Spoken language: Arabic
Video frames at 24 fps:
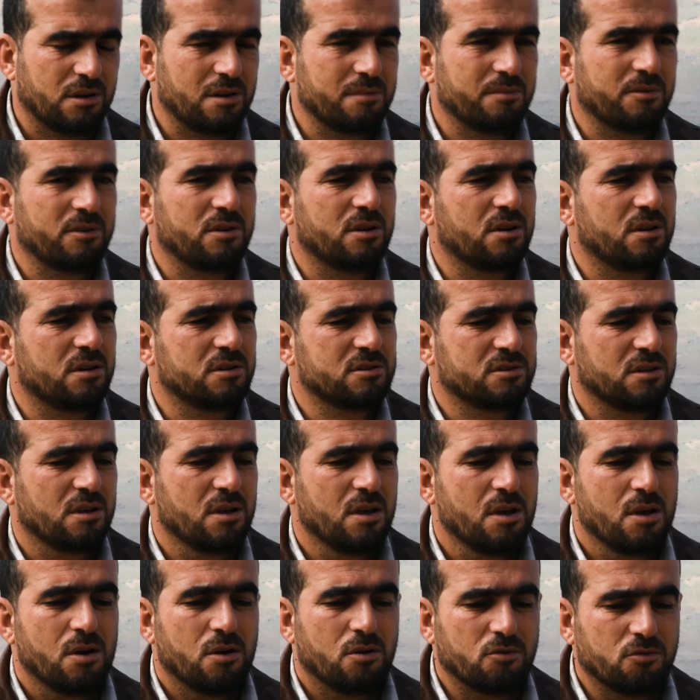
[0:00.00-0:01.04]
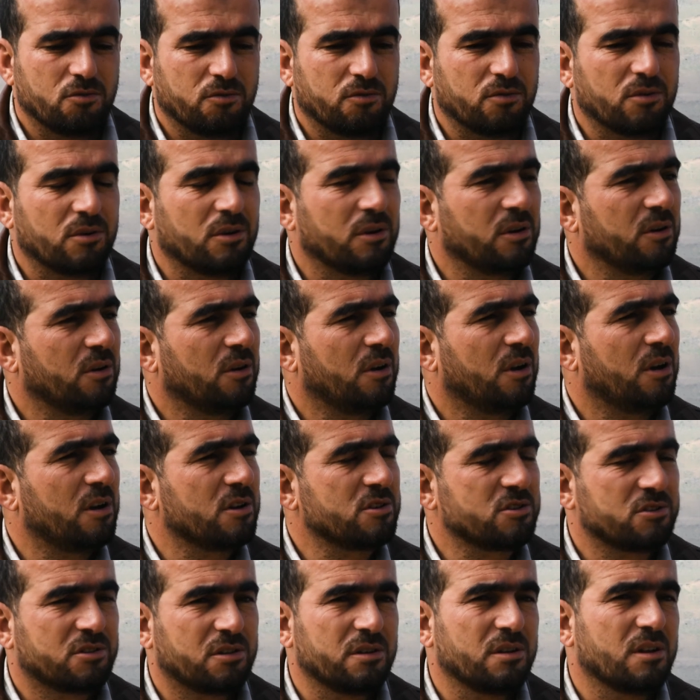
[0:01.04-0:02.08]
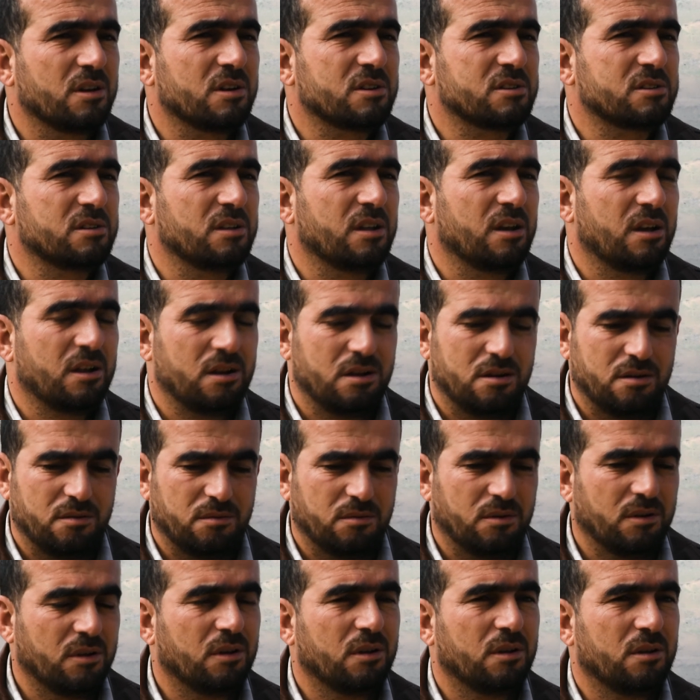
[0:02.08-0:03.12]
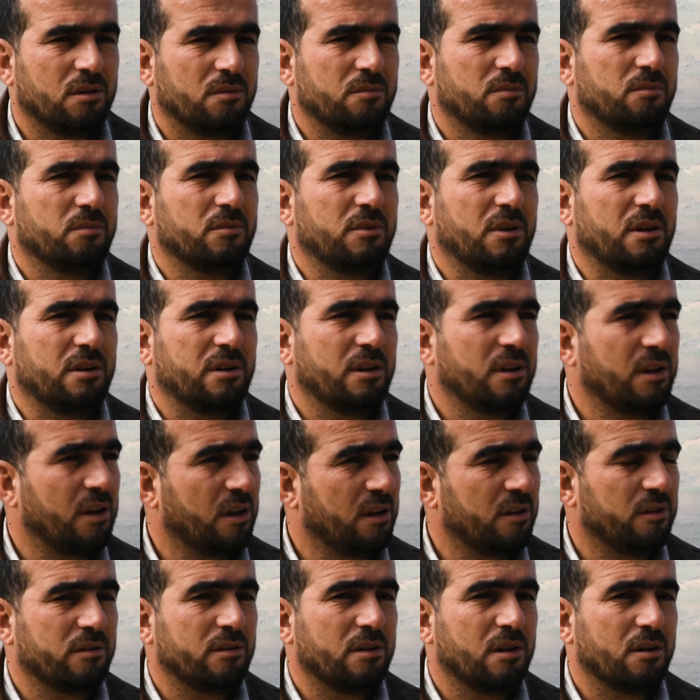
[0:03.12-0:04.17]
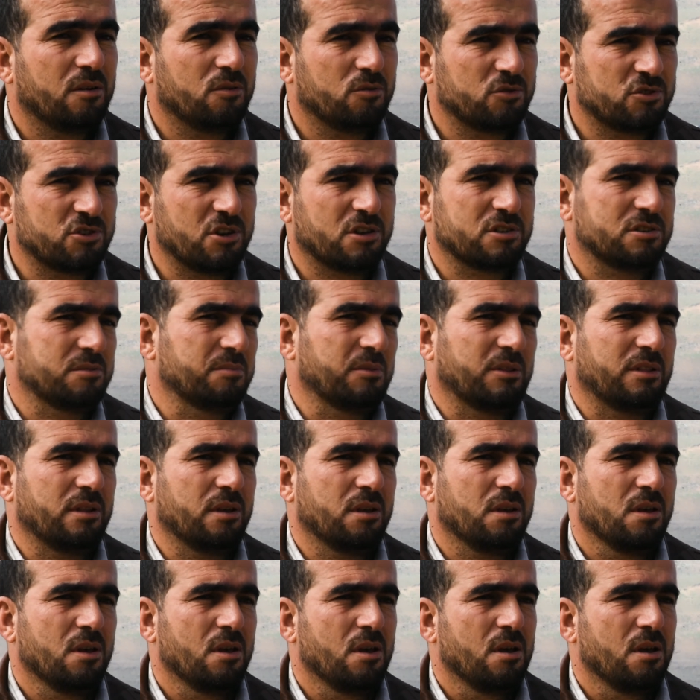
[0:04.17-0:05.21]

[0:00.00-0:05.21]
طلب الناس وحاجه الناس لهال آه، يعني لشخص مثلي